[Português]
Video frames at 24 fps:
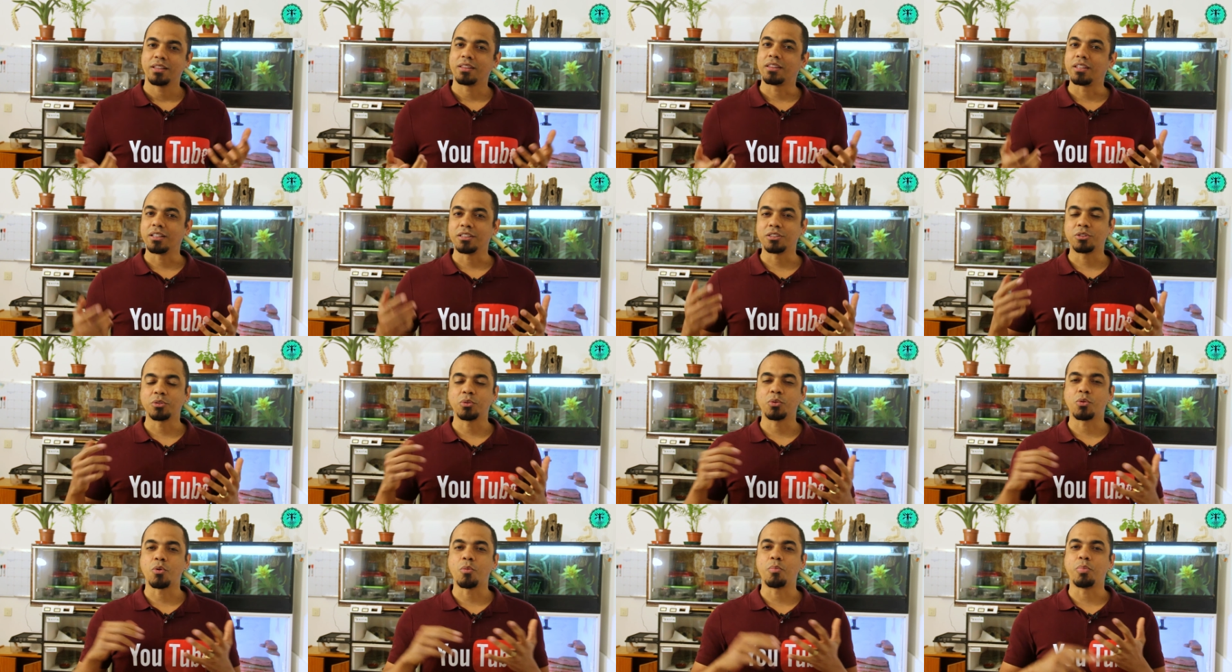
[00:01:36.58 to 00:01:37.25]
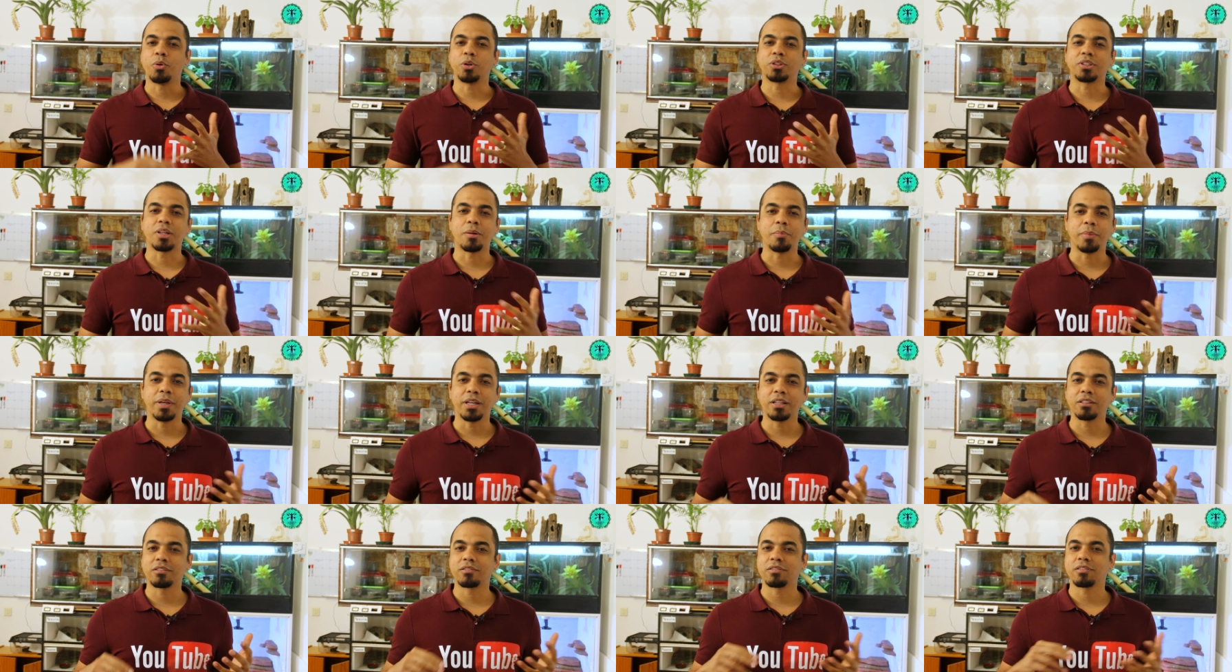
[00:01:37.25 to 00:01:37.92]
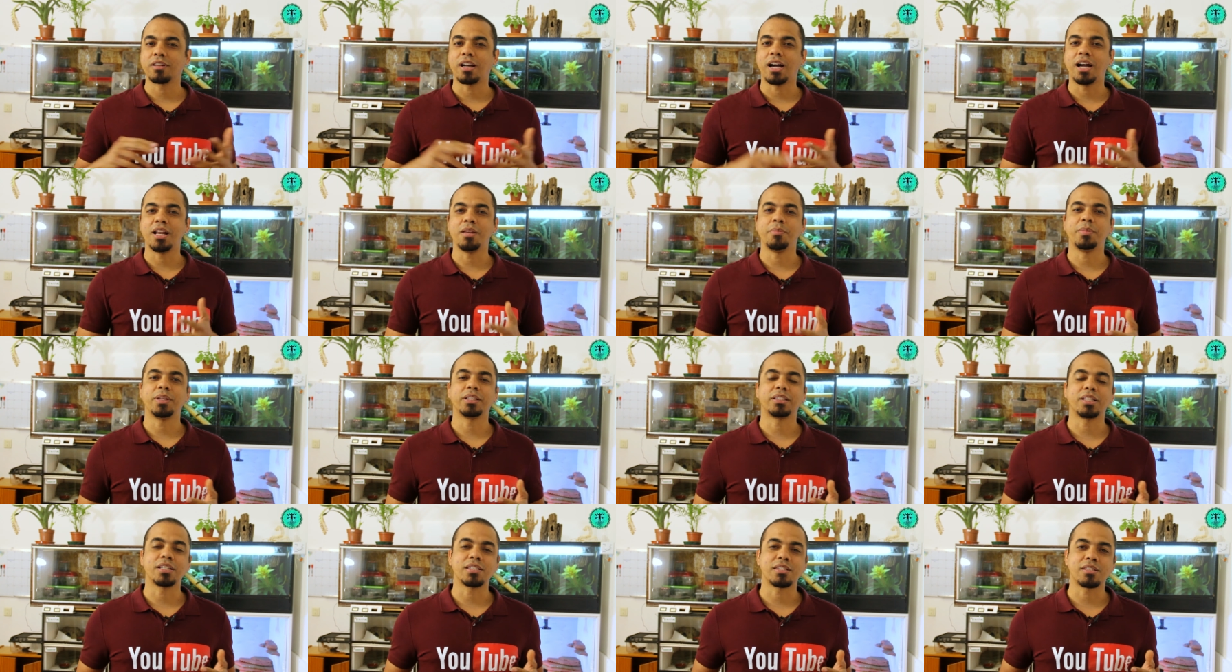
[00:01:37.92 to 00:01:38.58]
tanto no comportamento,
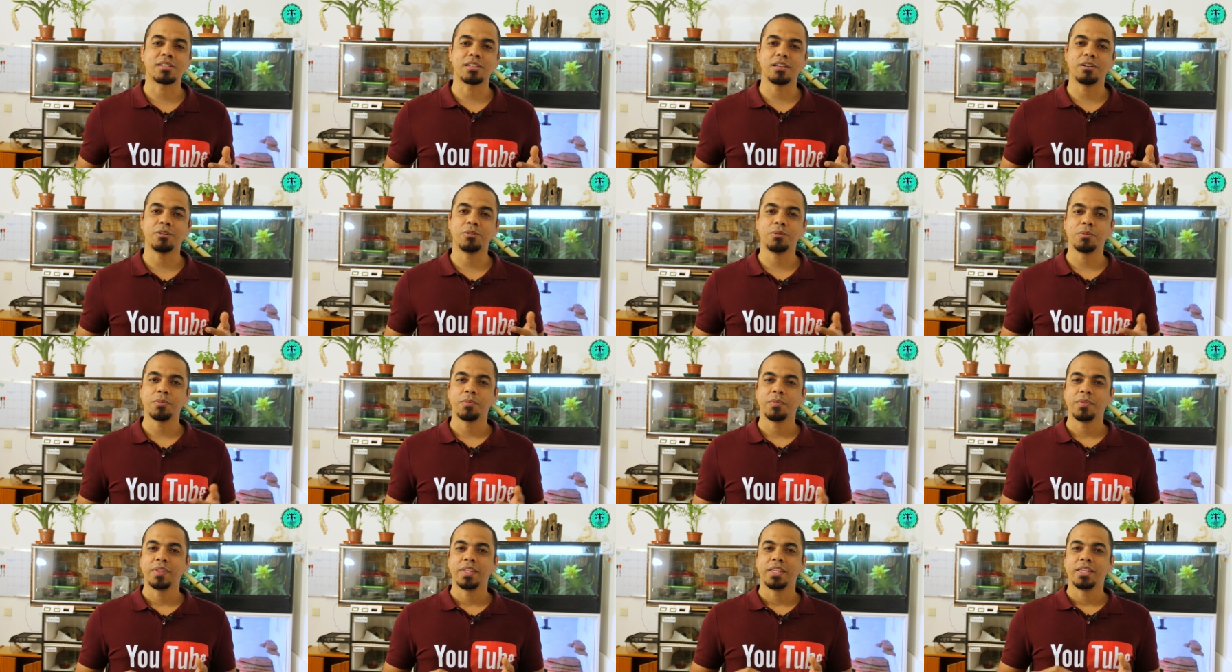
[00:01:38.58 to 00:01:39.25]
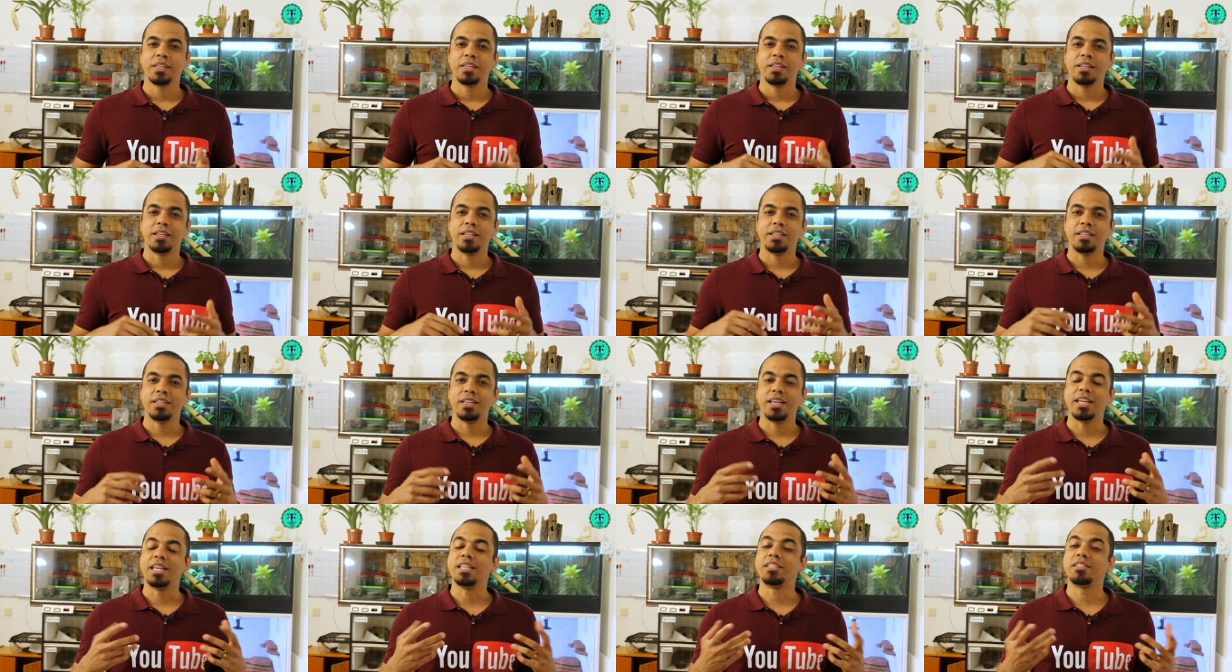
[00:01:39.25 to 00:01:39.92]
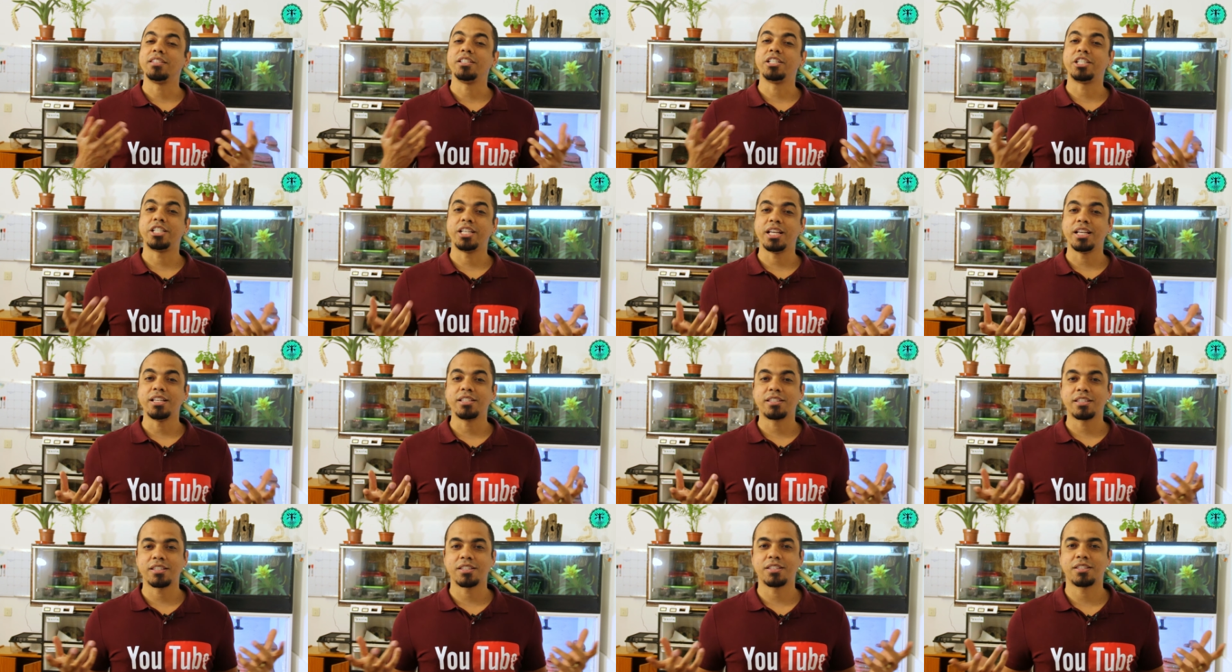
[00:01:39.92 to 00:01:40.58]
alimentação e
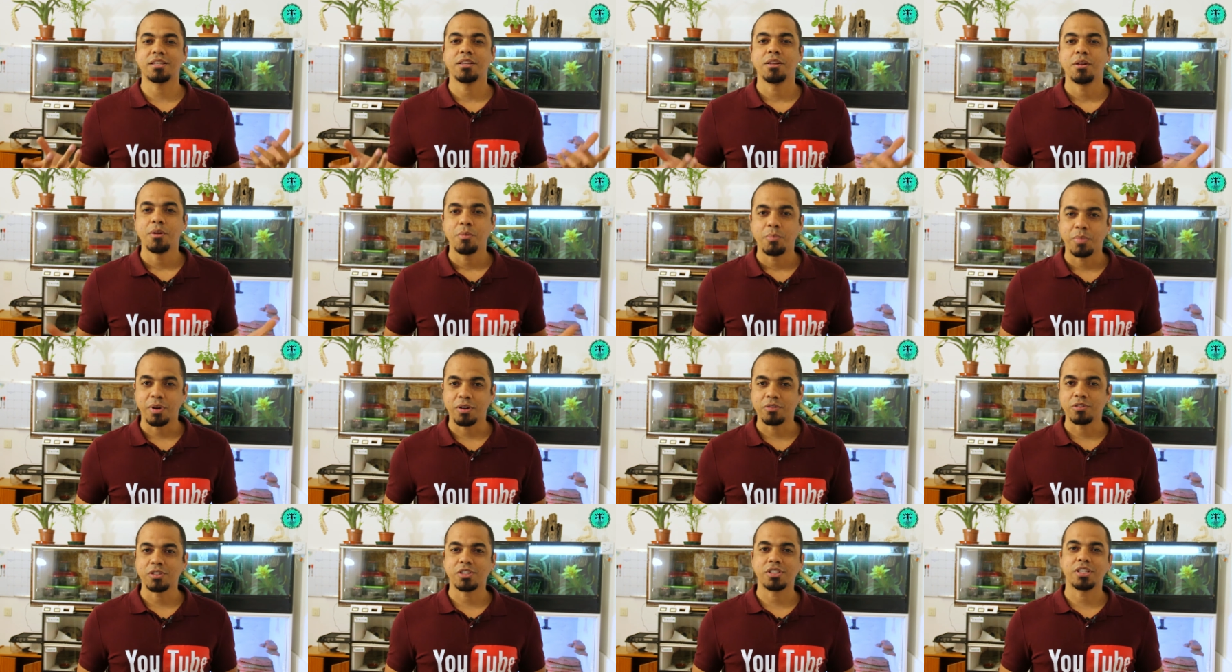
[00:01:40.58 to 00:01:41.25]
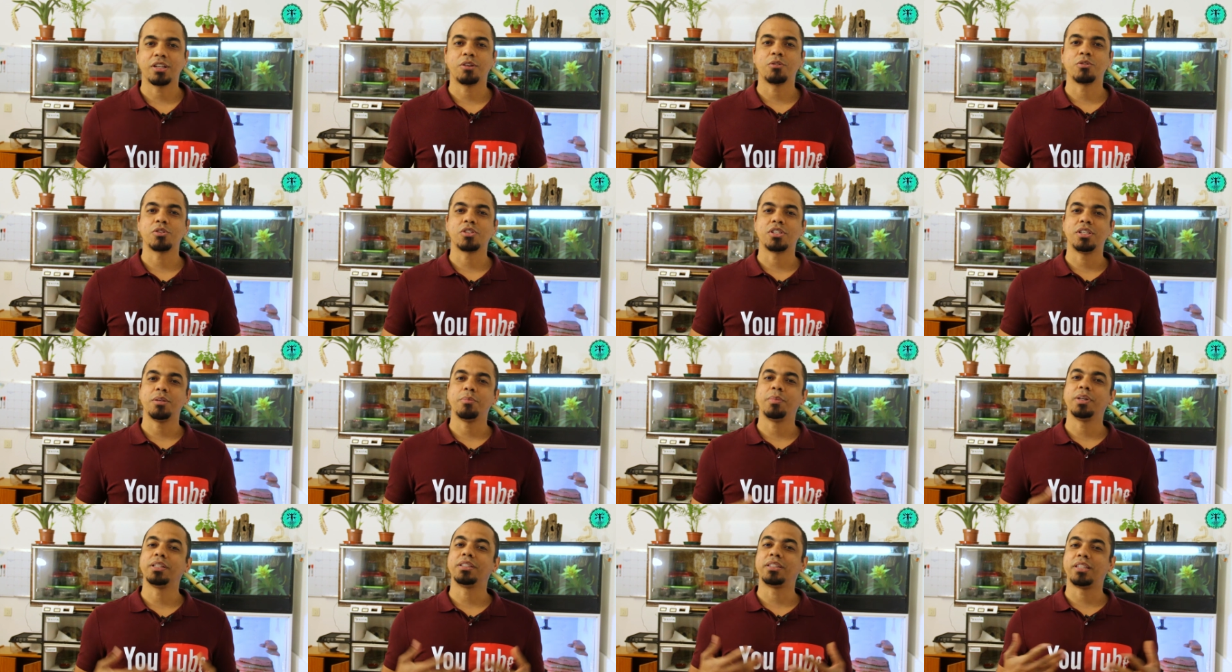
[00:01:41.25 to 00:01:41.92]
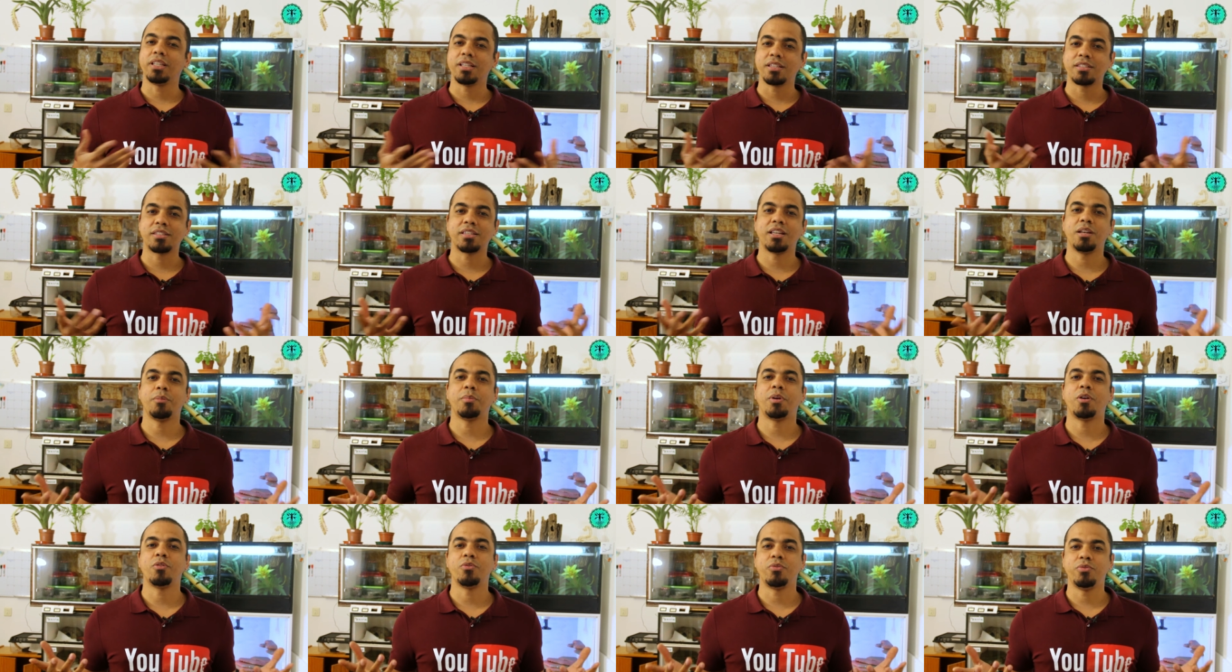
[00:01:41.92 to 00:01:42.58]
exigências para você conseguir manter esse
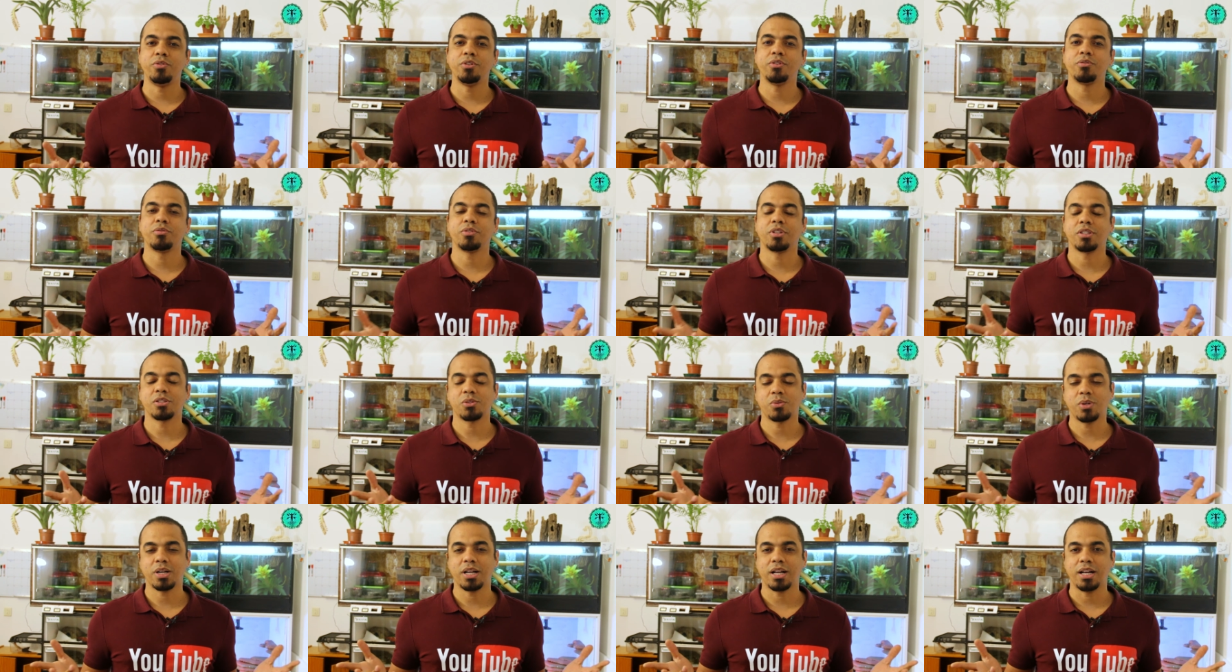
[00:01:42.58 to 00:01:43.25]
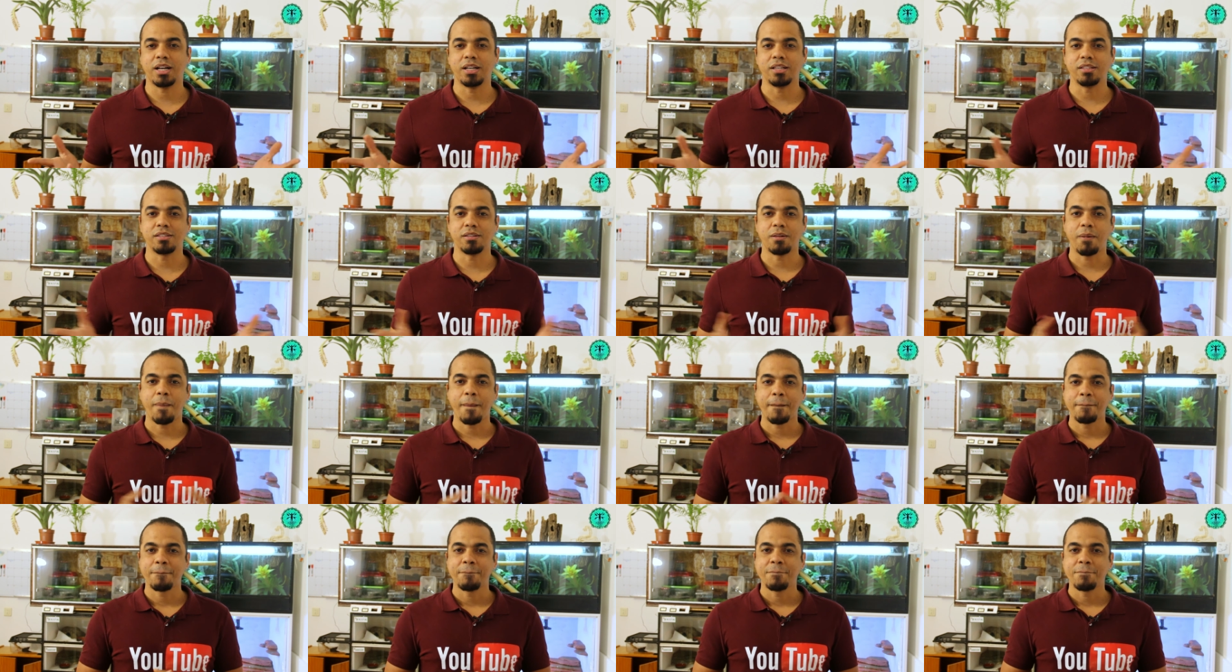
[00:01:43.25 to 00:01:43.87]
animal vivo na sua casa.